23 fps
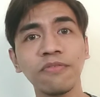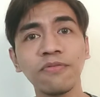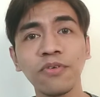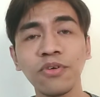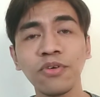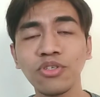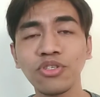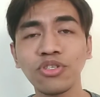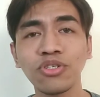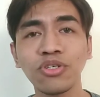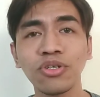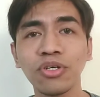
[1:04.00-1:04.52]

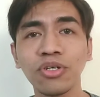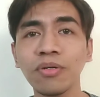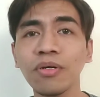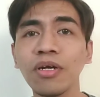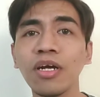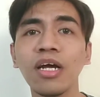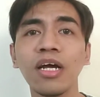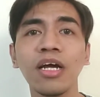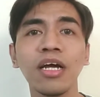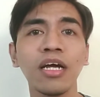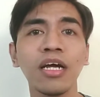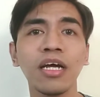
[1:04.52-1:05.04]

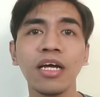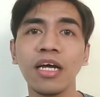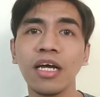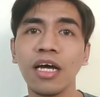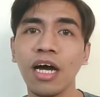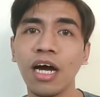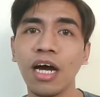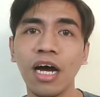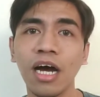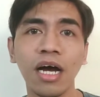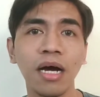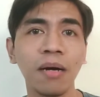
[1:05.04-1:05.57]
future.
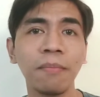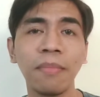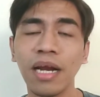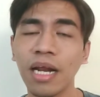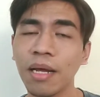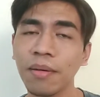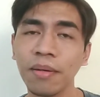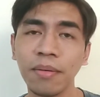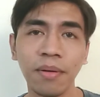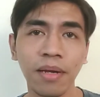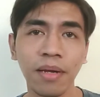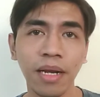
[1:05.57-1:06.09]
Uh,
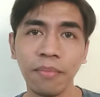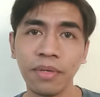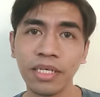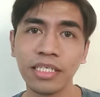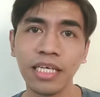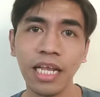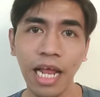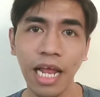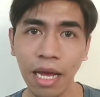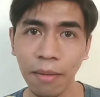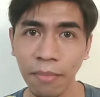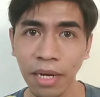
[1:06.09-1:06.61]
maraming maraming
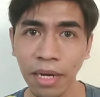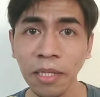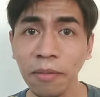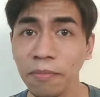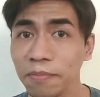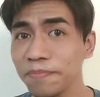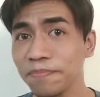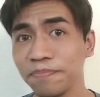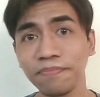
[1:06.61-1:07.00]
salamat.